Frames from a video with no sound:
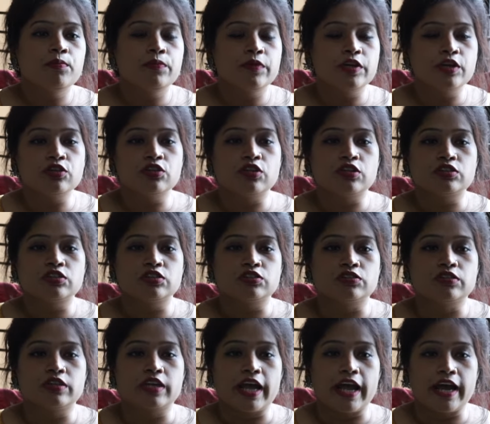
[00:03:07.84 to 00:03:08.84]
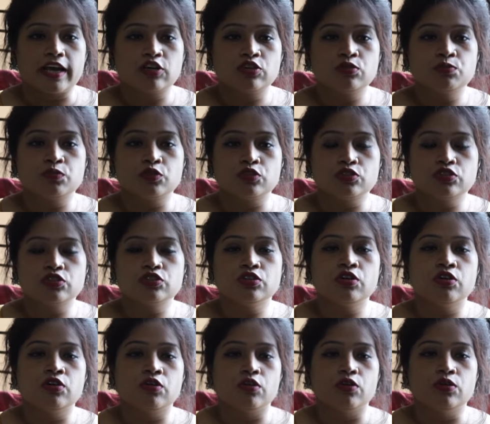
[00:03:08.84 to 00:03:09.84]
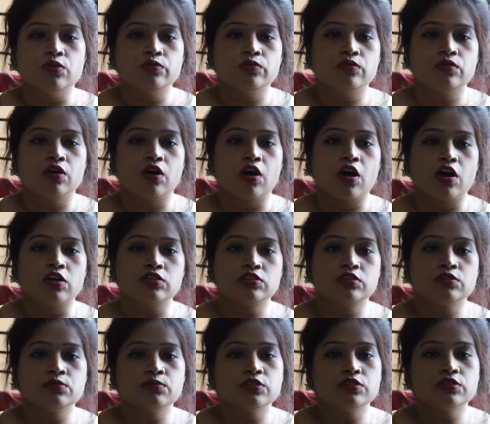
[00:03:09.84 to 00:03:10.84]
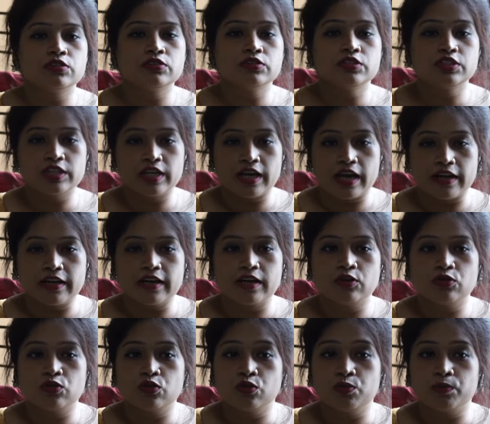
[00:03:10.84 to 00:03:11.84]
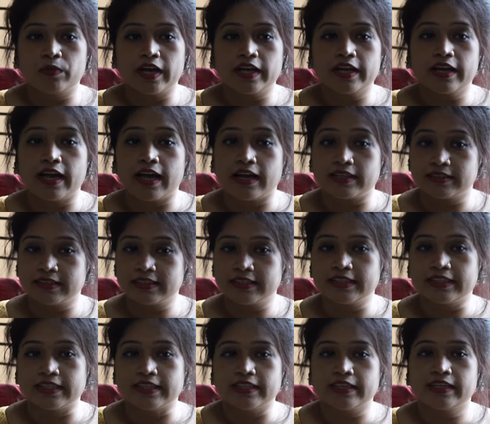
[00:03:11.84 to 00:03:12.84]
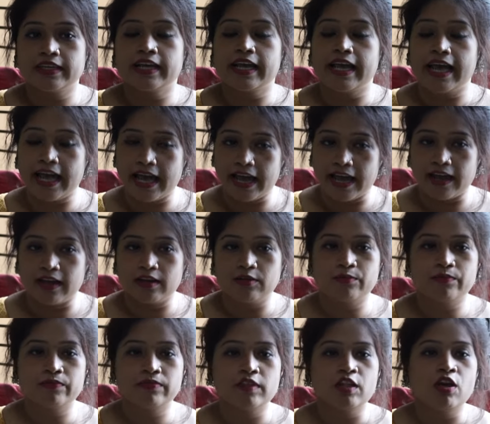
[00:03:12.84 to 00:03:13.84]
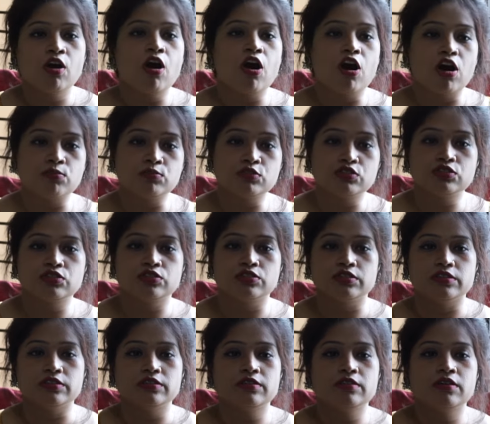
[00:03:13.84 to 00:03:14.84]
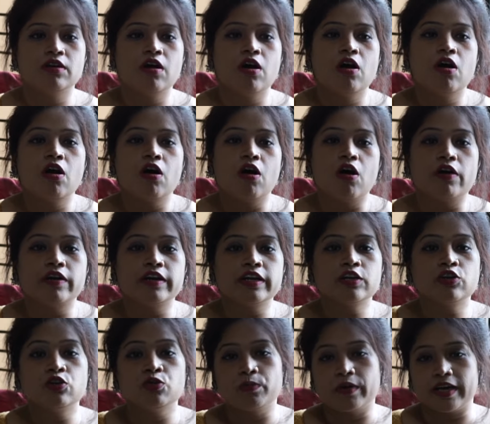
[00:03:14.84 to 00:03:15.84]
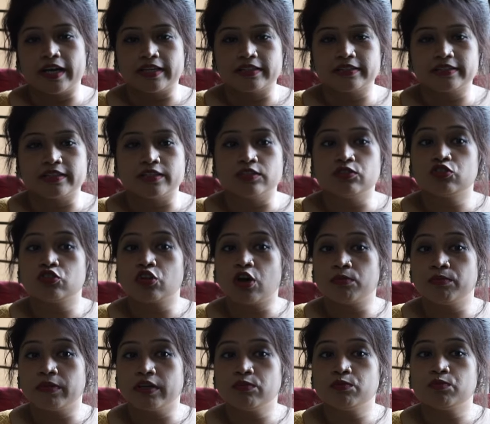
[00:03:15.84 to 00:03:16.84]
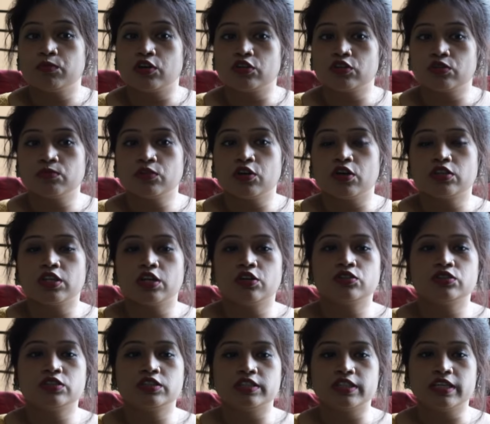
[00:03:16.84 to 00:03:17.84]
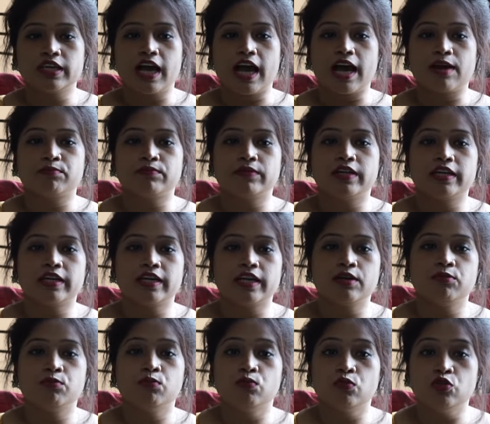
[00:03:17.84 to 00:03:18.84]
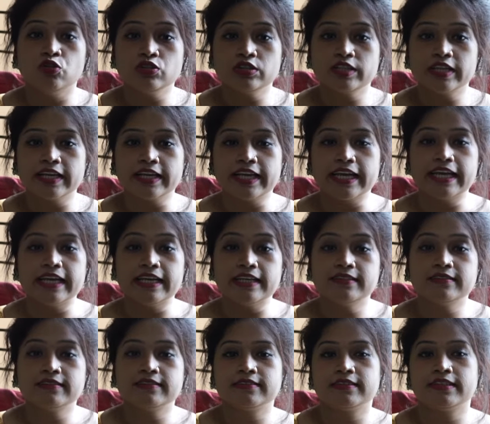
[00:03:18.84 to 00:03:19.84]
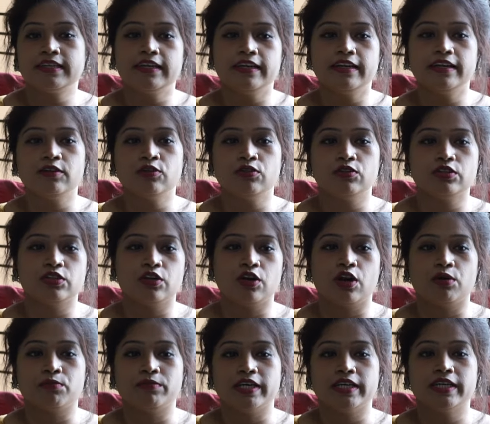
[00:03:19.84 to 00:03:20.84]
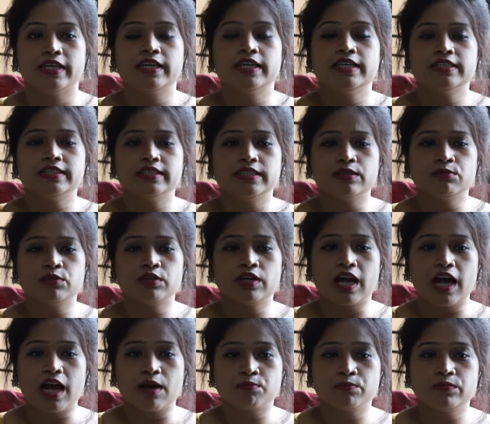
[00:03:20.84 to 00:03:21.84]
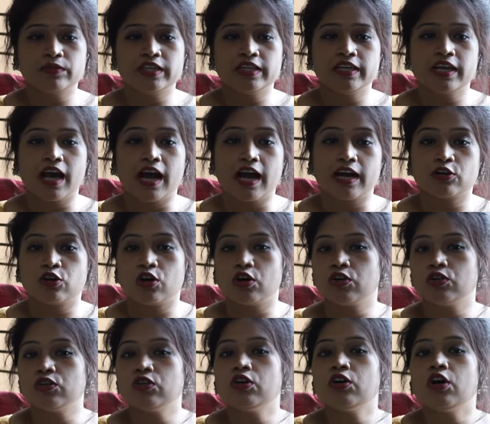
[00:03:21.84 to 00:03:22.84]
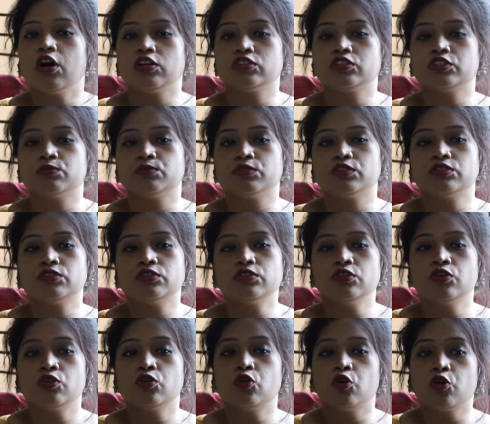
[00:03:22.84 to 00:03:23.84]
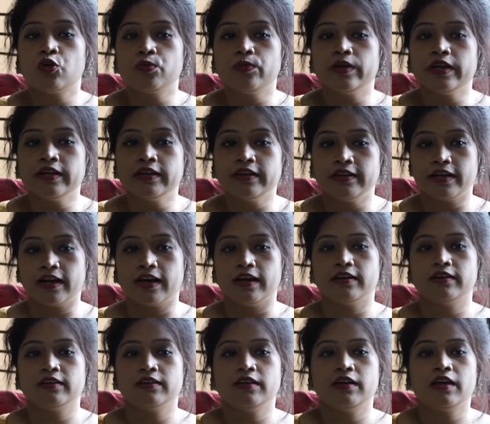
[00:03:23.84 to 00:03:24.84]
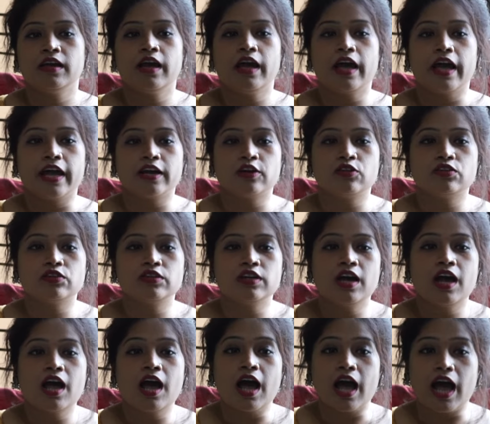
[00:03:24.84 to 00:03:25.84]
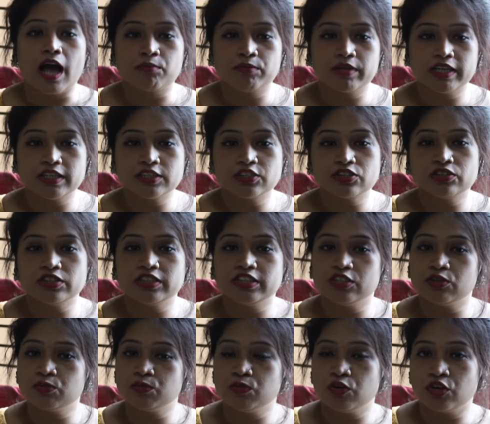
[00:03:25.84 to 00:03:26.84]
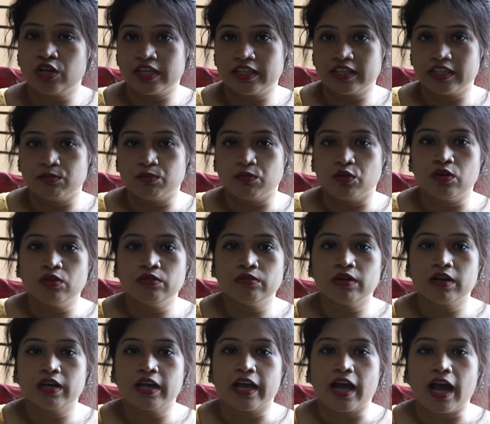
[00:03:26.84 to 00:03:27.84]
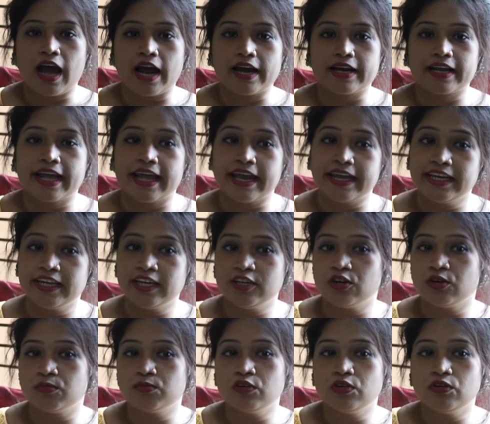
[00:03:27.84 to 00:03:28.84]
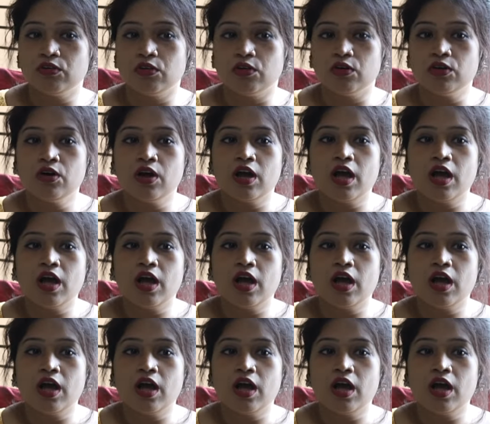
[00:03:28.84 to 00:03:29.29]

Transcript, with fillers: প্রিয় দর্শক এখন প্রশ্ন হলো হস্তমৈথুন ছাড়ার উপায় আছে কি হ্যাঁ অবশ্যই অনেক উপায় আছে তবে প্রথম কথা হচ্ছে আপনাকে মন থেকে স্থির হতে হবে যেমন আপনি আর কখনো হস্তমৈথুন করবেন না এখন আমি কিছু নিয়ম বলে দেব আর এই নিয়মগুলো